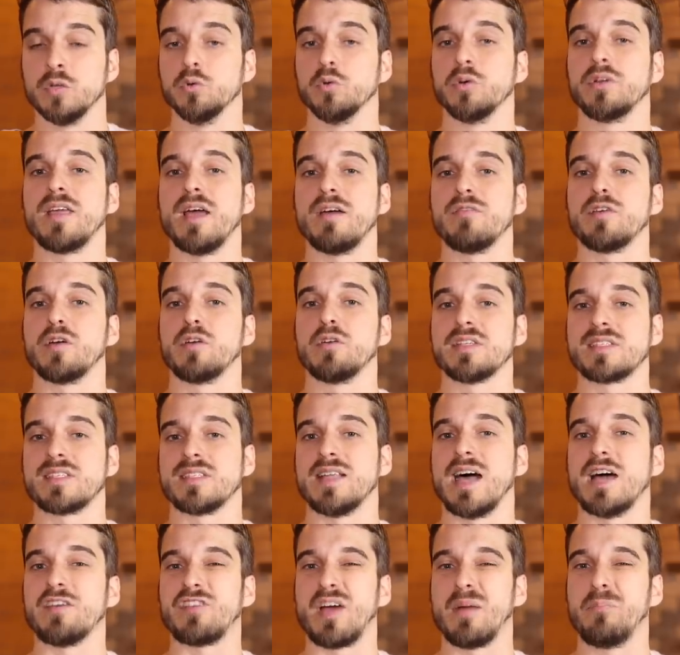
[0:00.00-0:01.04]
do que a
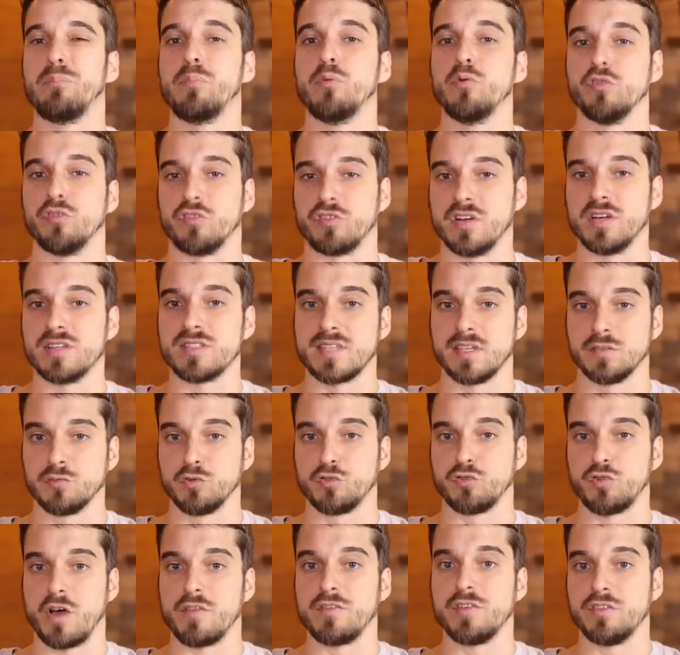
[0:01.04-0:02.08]
velocidade e a pujança
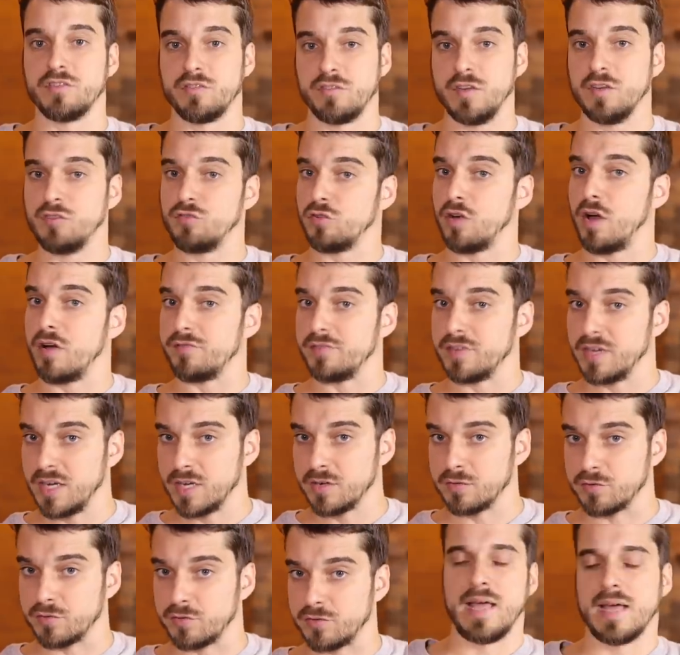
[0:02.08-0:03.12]
do jovem de 29
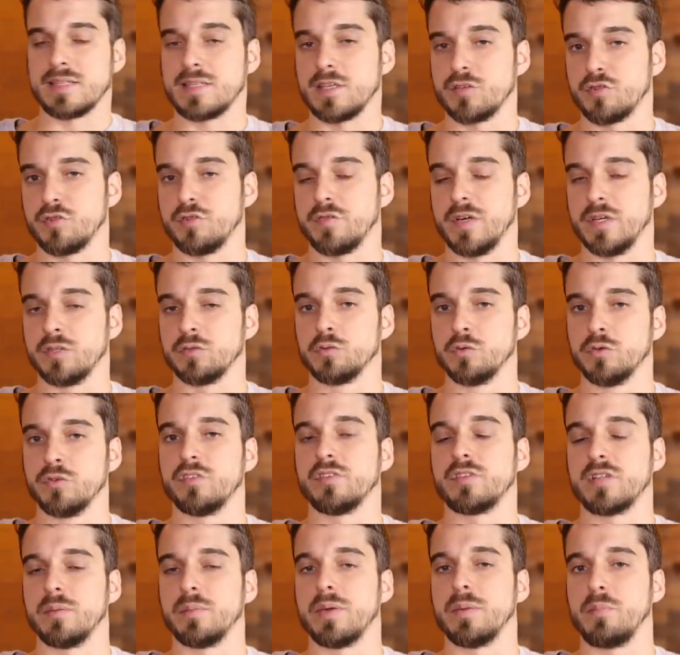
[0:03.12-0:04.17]
anos? Essa
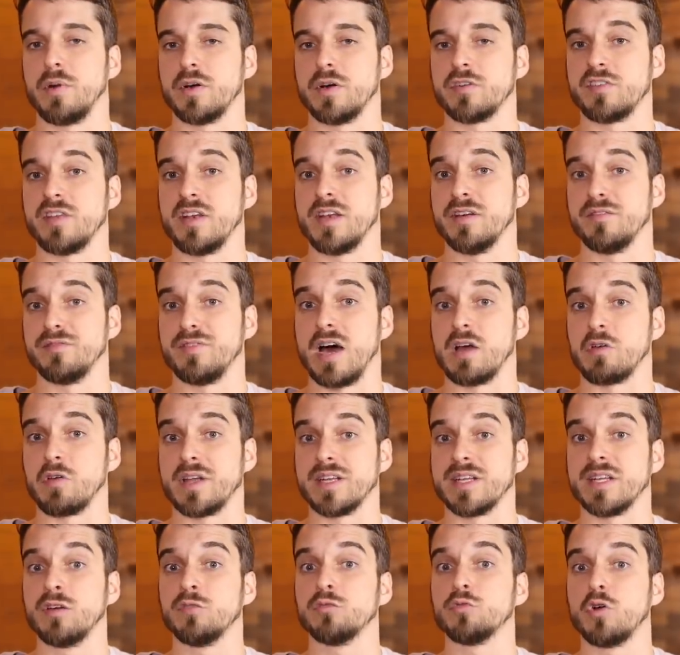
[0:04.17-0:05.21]
juventude também pode levá-lo a
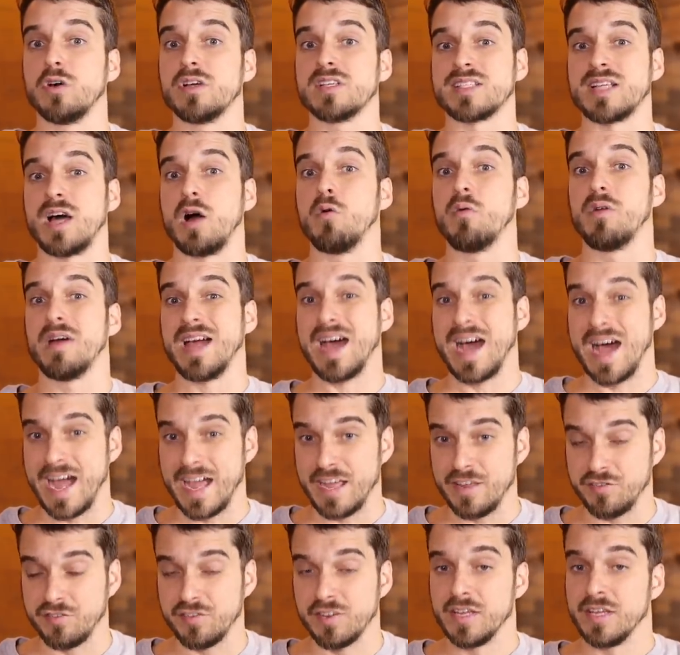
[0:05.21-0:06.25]
não dosar o
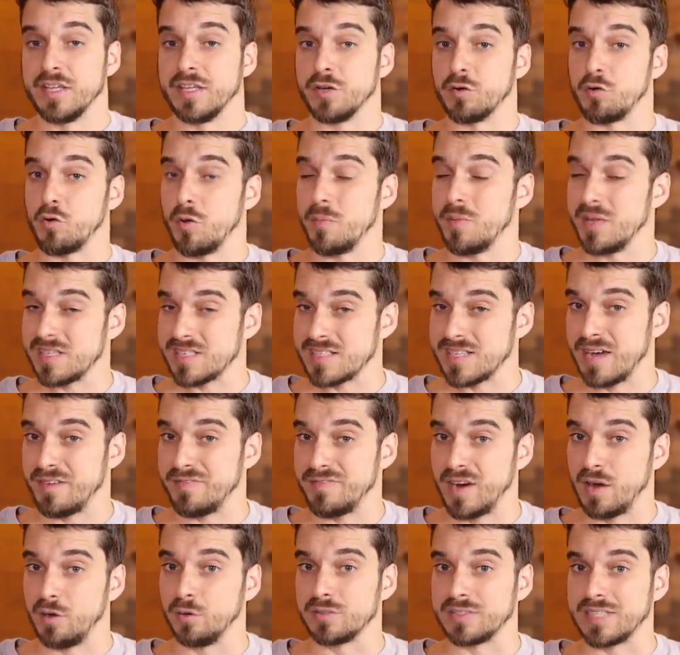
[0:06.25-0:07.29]
gás e começar a
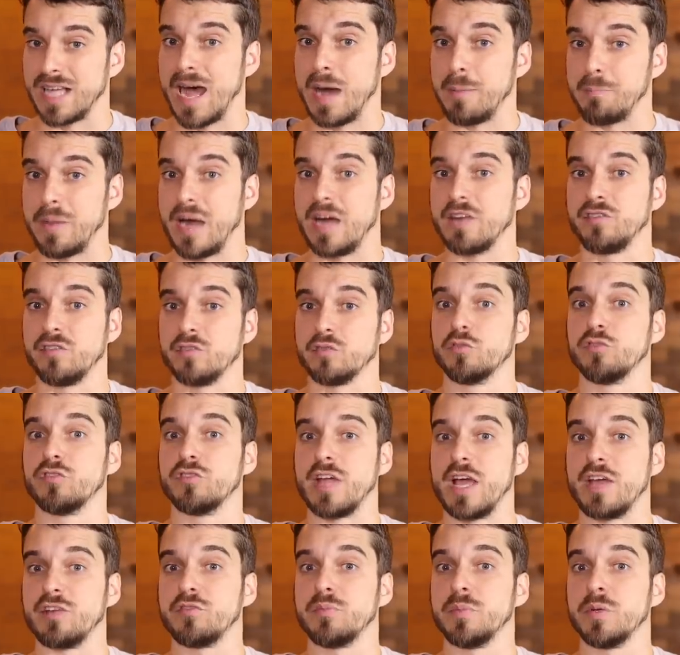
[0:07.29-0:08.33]
faltar a partir dos
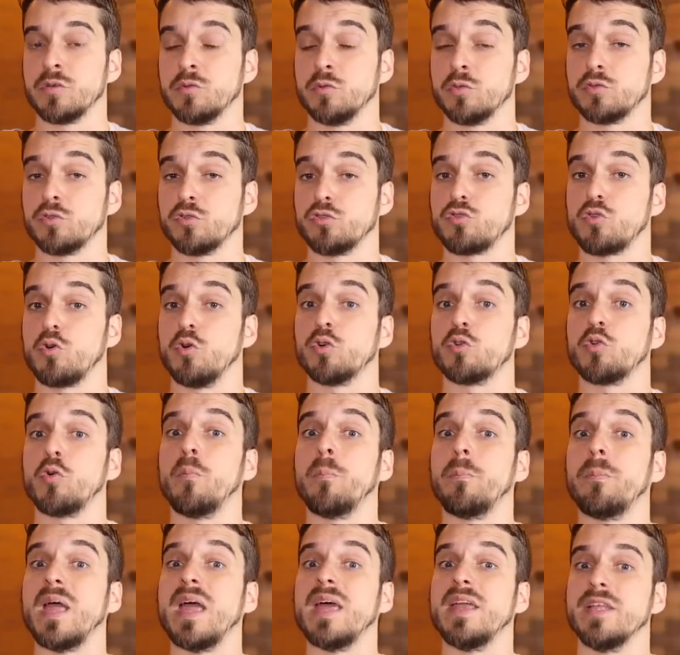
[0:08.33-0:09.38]
10 minutos contra um
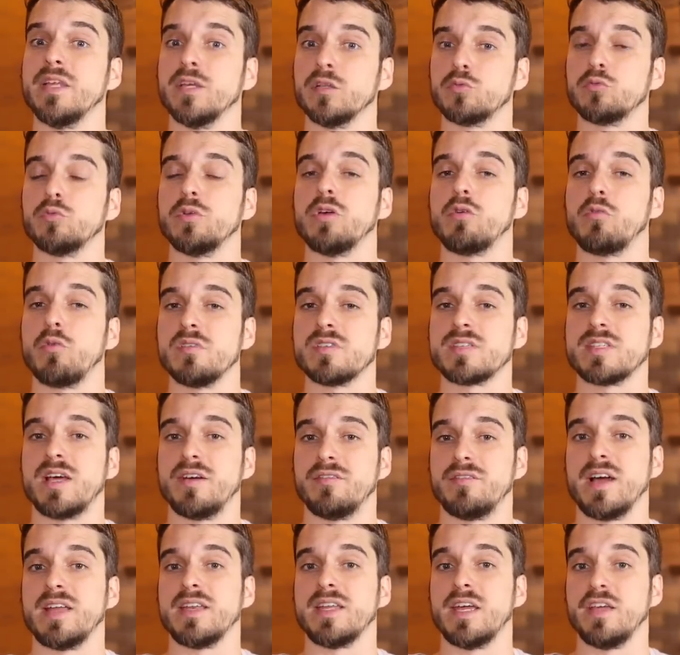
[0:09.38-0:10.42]
perito em
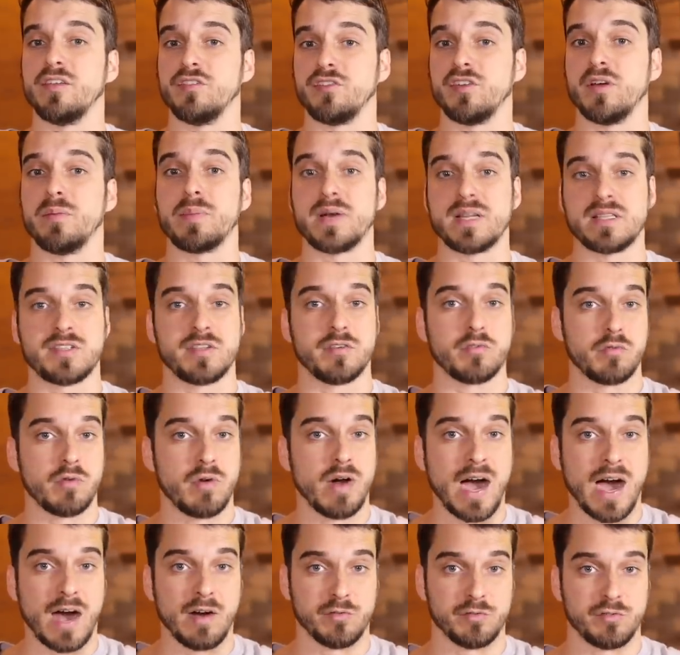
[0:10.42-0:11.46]
conservar energia para 5
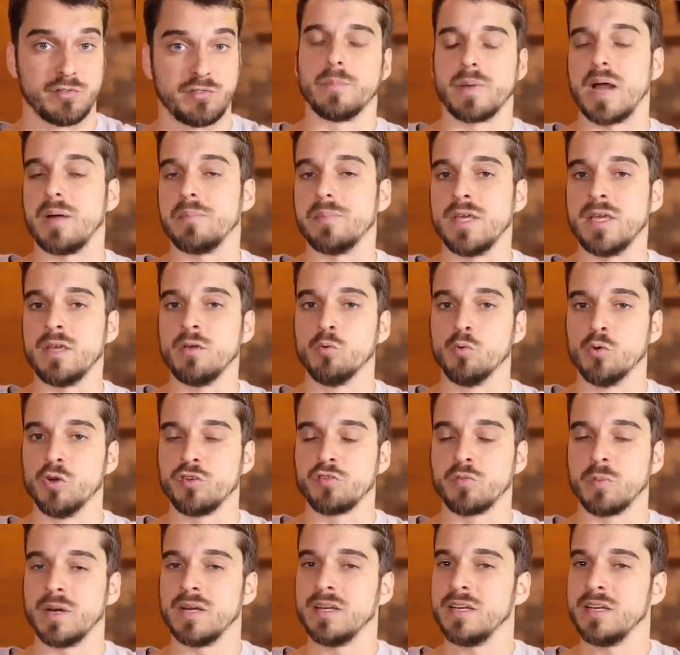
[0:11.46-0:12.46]
rounds. Para mim, Usman